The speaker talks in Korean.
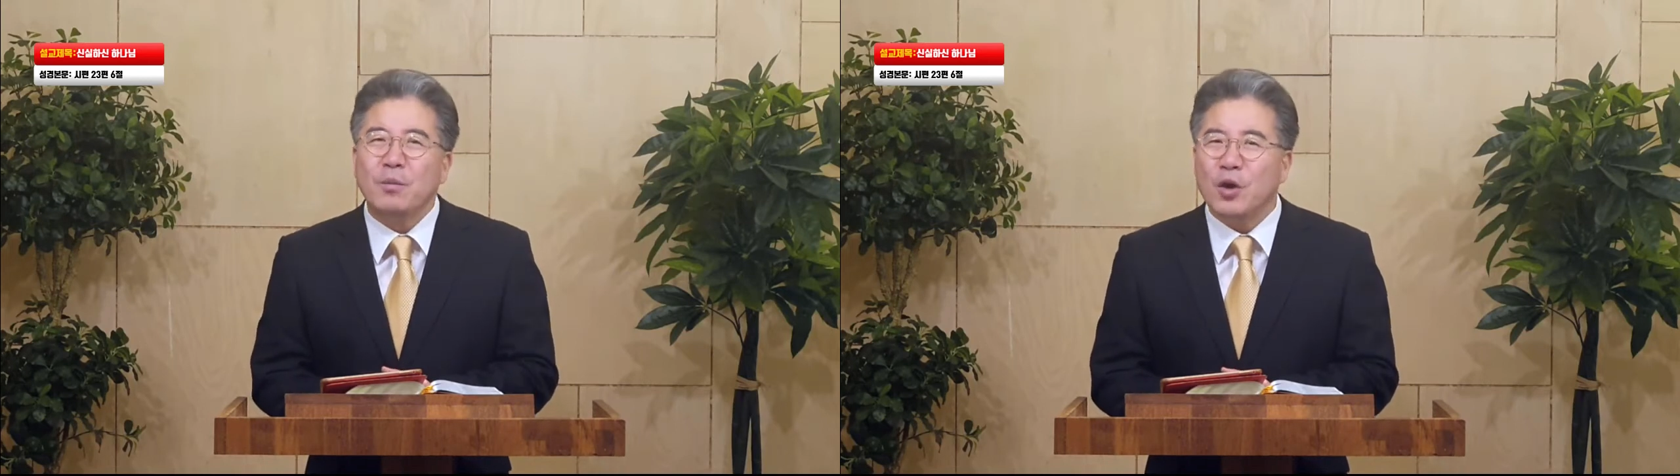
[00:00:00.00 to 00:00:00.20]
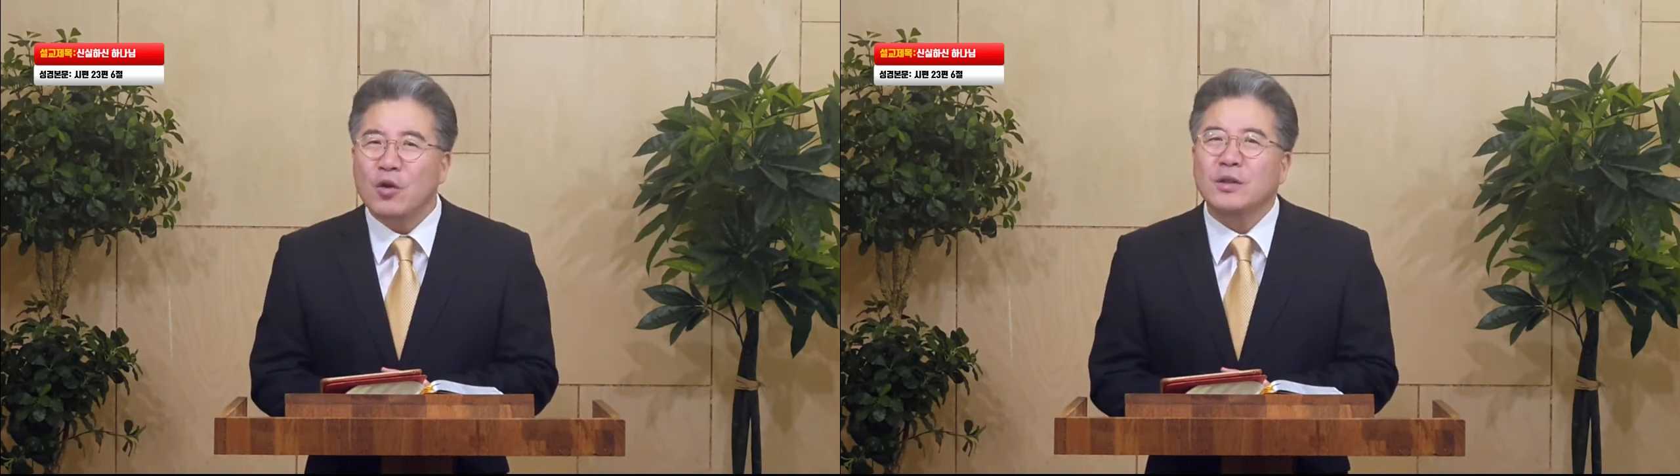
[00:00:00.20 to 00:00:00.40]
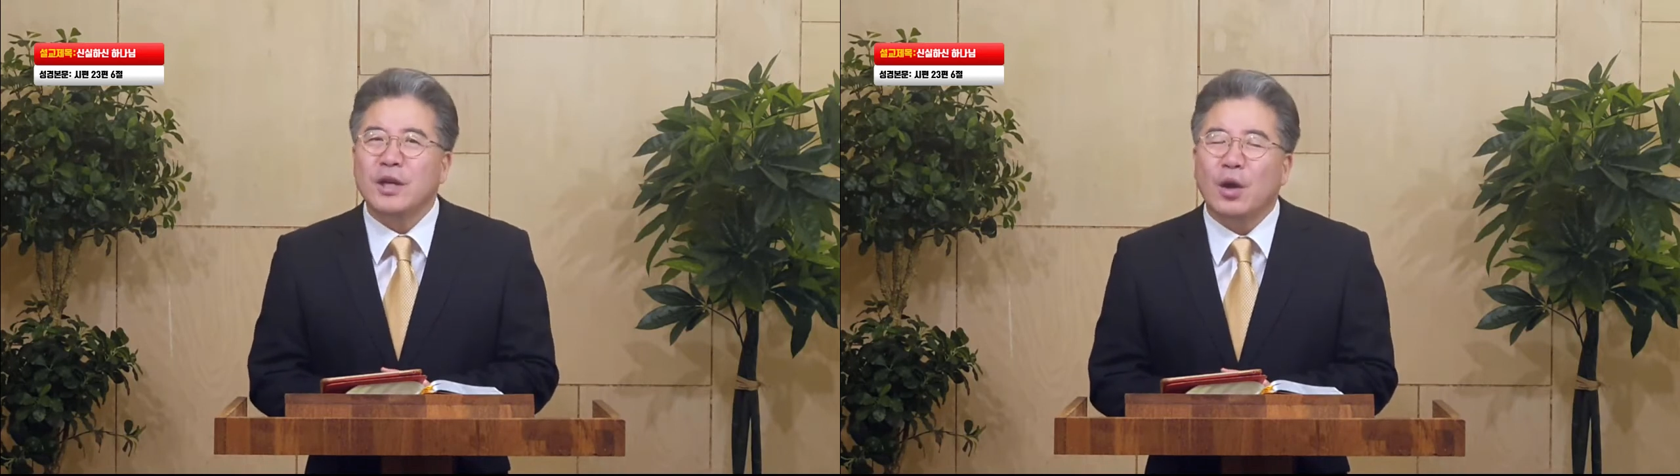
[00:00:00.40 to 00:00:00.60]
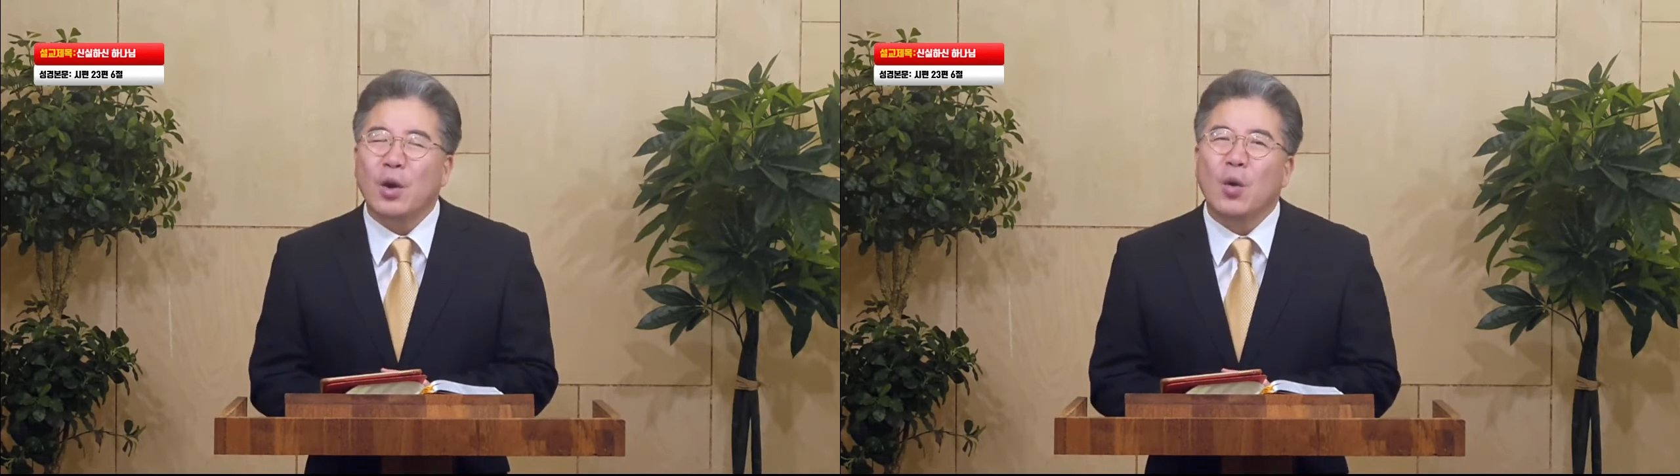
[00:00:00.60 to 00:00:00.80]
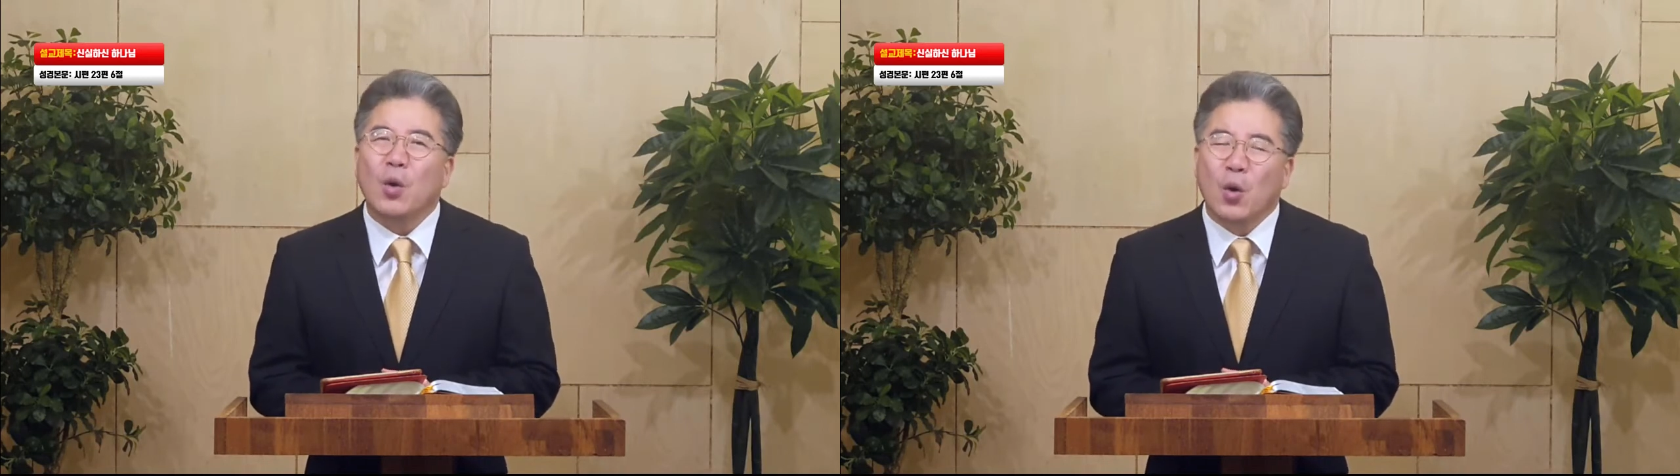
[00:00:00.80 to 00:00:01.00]
평생
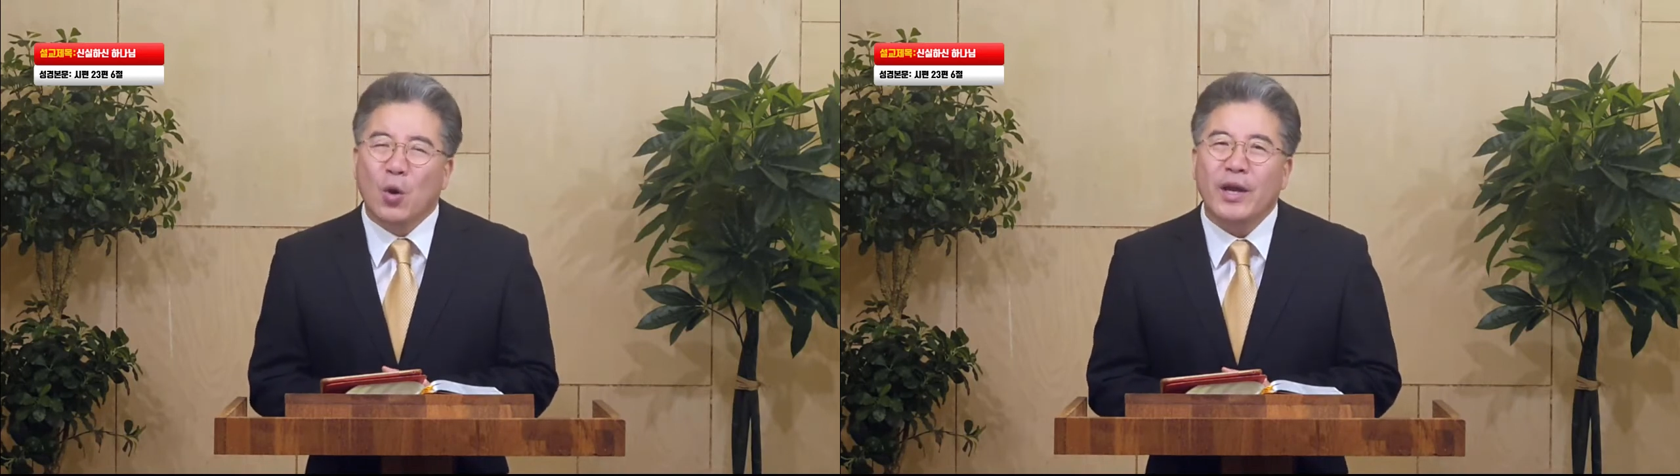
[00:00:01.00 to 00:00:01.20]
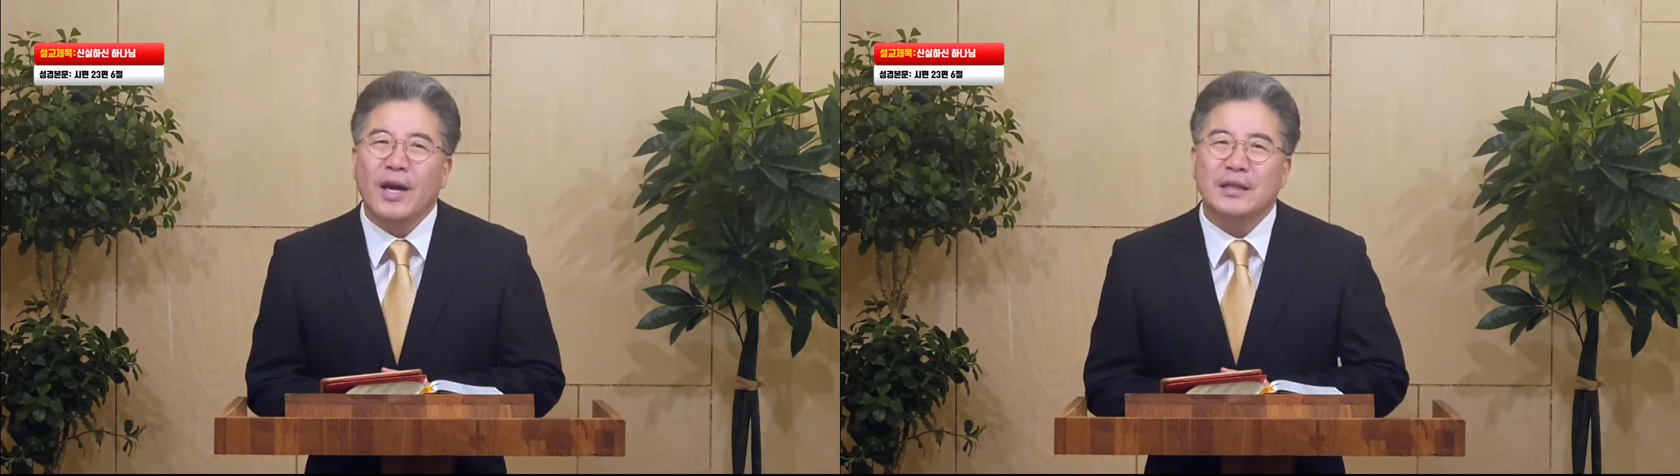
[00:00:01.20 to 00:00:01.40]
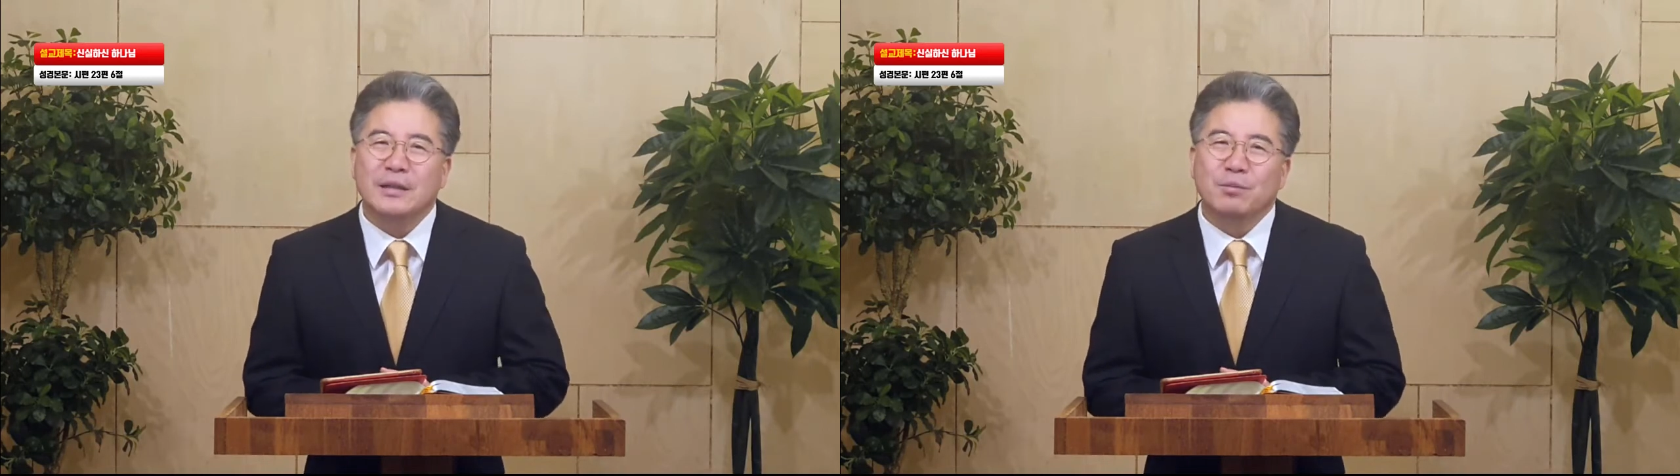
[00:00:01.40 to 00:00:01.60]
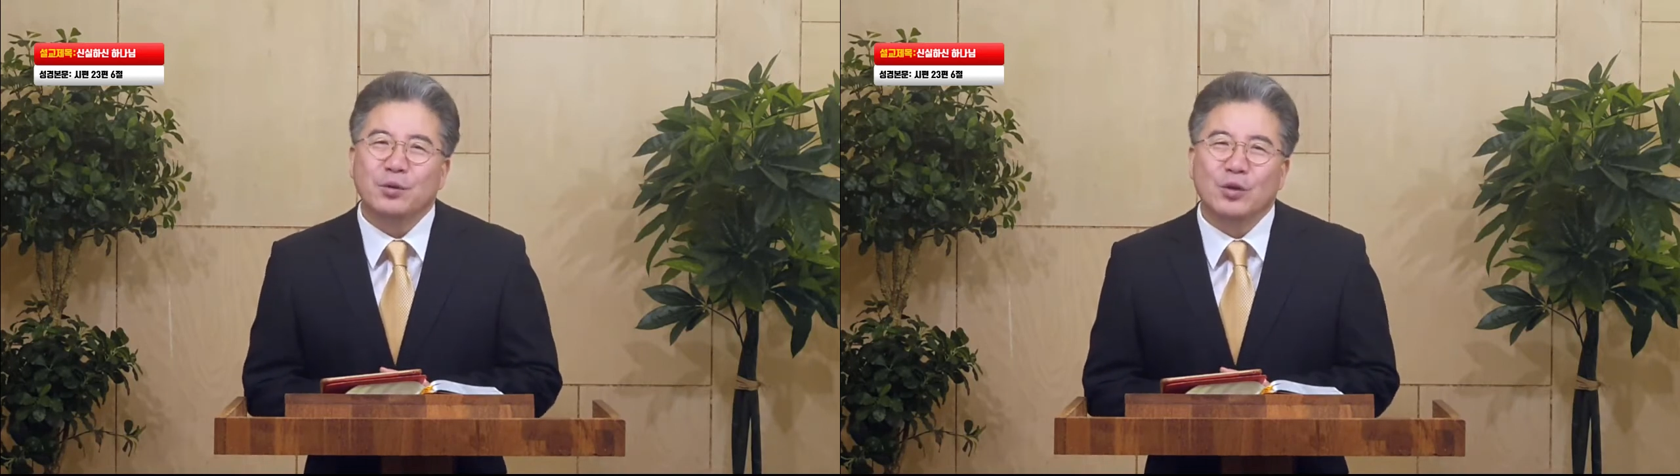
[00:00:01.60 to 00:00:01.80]
오래 하신